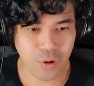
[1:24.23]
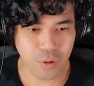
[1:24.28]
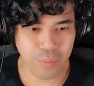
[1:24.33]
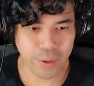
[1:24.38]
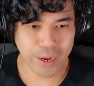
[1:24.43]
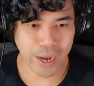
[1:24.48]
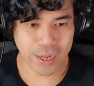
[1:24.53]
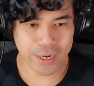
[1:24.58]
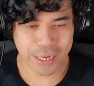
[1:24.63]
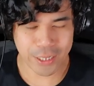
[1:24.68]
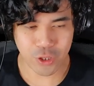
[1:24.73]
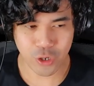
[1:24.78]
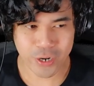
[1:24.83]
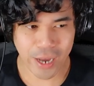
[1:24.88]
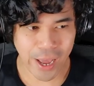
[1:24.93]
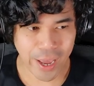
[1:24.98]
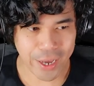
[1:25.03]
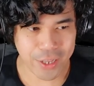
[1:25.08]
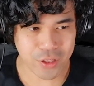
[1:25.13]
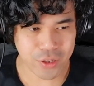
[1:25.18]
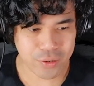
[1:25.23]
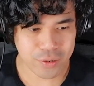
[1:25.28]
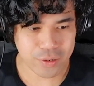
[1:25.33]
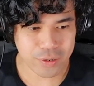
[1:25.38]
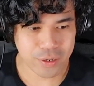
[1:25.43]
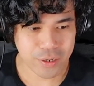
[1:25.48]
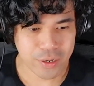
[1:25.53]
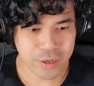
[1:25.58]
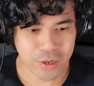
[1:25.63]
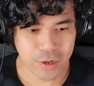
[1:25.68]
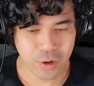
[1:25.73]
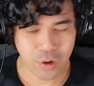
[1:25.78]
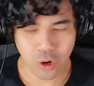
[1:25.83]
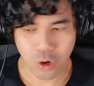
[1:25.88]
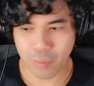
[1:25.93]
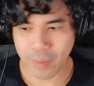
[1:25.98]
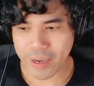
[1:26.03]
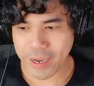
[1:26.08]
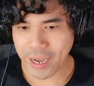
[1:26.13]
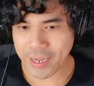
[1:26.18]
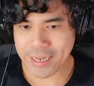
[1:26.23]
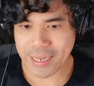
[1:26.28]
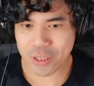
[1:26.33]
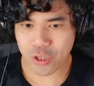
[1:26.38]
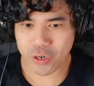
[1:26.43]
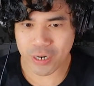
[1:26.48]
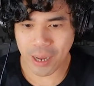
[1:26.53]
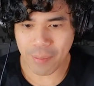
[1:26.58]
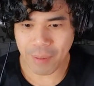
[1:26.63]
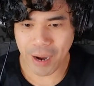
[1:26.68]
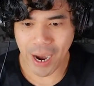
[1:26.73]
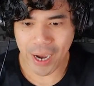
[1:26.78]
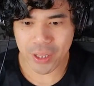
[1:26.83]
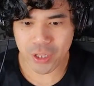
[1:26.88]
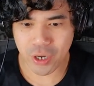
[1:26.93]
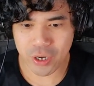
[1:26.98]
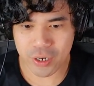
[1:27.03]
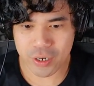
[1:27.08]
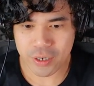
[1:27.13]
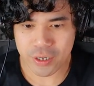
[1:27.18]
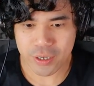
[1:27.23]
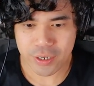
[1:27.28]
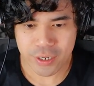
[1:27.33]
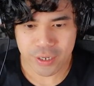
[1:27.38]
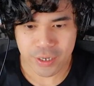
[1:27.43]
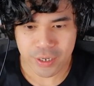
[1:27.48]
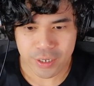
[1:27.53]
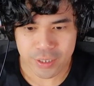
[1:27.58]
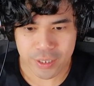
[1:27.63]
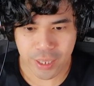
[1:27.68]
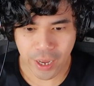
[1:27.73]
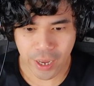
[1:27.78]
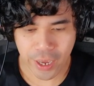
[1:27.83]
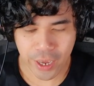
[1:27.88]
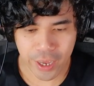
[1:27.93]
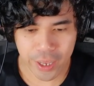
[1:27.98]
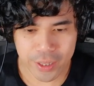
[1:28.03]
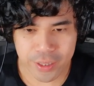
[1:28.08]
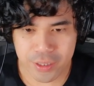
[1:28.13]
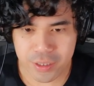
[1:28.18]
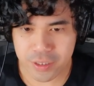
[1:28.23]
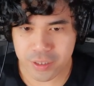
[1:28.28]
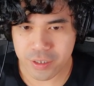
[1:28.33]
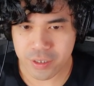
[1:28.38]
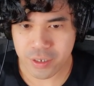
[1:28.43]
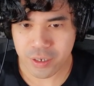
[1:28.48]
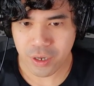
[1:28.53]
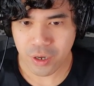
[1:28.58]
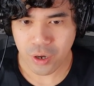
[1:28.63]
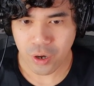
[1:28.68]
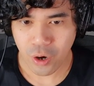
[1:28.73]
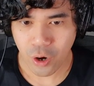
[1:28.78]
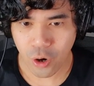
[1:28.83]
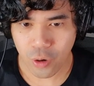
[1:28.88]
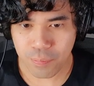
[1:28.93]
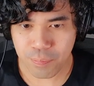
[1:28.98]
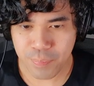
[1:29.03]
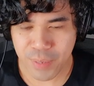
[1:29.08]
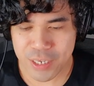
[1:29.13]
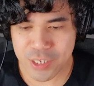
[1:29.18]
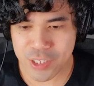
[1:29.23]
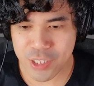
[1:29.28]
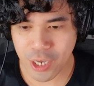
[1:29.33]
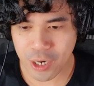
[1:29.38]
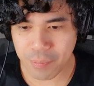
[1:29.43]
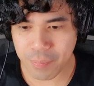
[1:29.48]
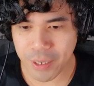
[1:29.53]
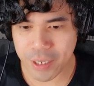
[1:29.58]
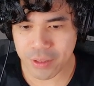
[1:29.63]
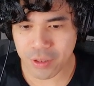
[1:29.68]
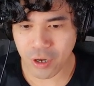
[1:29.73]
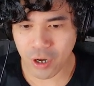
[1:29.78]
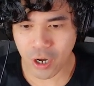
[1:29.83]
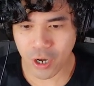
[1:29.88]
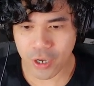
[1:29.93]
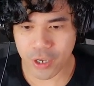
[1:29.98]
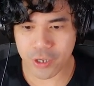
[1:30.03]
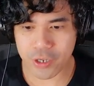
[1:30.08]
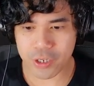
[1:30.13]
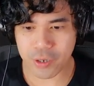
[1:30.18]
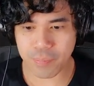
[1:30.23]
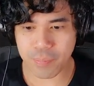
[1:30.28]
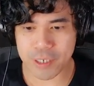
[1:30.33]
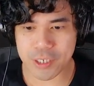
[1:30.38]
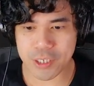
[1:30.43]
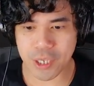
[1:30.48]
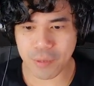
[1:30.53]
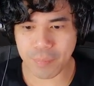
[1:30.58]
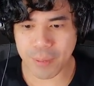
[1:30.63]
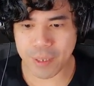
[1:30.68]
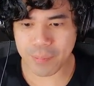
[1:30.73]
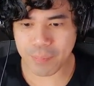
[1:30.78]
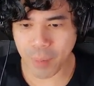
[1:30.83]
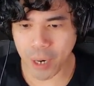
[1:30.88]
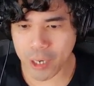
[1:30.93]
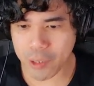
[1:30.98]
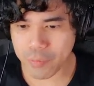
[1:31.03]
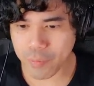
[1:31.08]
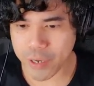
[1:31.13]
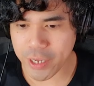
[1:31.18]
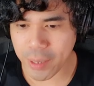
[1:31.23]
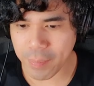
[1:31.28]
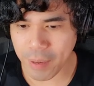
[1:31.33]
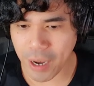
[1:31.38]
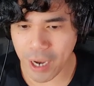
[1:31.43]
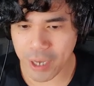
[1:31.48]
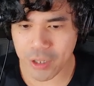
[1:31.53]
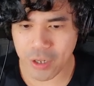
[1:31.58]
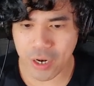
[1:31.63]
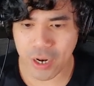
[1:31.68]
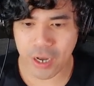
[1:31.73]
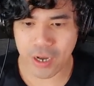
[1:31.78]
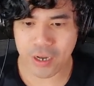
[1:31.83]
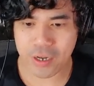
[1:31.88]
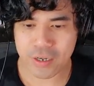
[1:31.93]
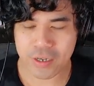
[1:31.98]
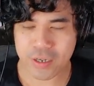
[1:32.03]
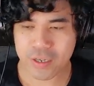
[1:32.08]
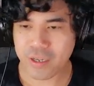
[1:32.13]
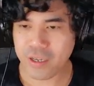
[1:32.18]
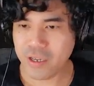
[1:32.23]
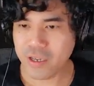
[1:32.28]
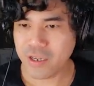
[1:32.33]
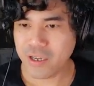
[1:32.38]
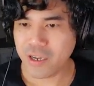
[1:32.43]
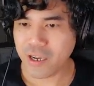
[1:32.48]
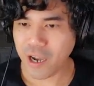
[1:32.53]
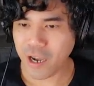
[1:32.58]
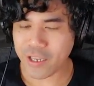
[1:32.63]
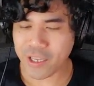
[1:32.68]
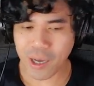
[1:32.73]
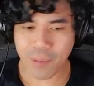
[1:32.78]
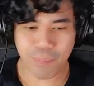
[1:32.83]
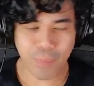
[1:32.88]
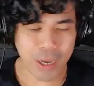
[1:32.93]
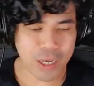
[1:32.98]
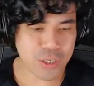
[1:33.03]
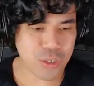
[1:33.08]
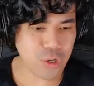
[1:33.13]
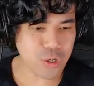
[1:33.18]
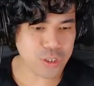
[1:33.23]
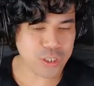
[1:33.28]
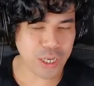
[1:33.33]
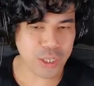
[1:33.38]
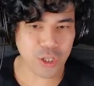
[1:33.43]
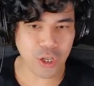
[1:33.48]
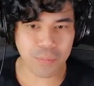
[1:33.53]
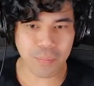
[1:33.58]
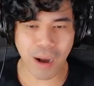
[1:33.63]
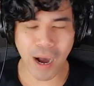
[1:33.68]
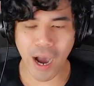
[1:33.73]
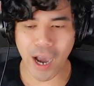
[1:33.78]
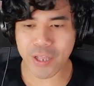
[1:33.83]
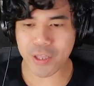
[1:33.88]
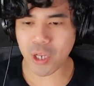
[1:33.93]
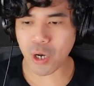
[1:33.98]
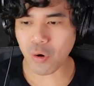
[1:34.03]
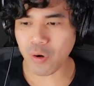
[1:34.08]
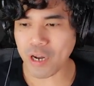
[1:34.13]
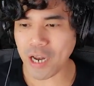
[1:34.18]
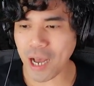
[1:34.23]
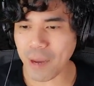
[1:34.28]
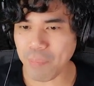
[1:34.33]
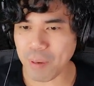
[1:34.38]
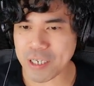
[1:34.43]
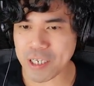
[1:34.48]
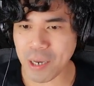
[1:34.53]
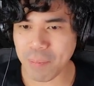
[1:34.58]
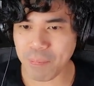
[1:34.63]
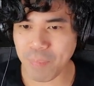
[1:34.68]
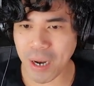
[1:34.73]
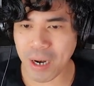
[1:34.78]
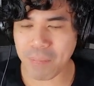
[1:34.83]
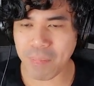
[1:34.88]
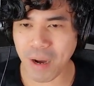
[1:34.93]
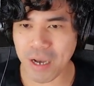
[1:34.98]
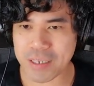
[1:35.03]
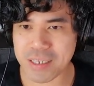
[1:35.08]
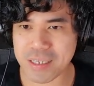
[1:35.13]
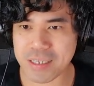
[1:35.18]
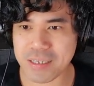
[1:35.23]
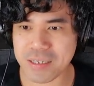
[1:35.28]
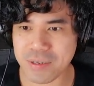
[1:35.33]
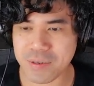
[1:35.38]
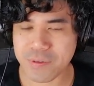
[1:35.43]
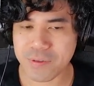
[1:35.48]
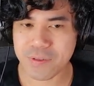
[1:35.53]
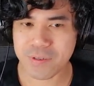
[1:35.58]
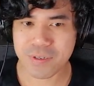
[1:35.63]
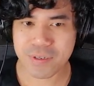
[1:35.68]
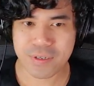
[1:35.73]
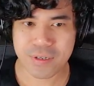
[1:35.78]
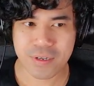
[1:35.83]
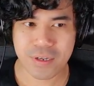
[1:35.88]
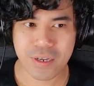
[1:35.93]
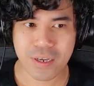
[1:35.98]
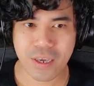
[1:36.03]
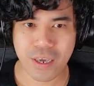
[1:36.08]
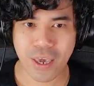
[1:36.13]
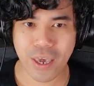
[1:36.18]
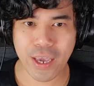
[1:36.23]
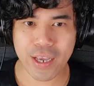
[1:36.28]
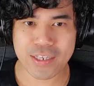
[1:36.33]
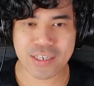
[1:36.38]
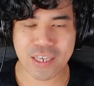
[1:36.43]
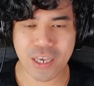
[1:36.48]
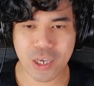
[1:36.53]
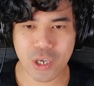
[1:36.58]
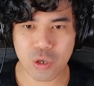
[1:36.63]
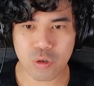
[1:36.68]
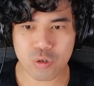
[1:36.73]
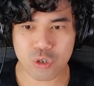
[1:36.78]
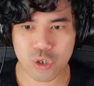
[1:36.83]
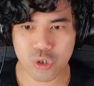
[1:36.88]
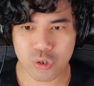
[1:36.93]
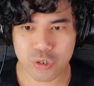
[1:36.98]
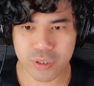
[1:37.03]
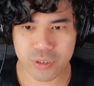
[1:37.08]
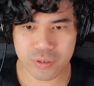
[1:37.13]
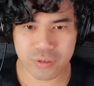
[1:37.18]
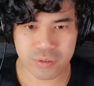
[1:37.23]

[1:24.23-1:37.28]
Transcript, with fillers: Oh my God, eto na, eto. Oh my God, eto na mga idol. The end of Mr. Meat. Oy, Mr. Meat part 1 niya mga idol ah. Ganyan pa isuot niya doon mga idol. Wala pa siyang balbas. Execution.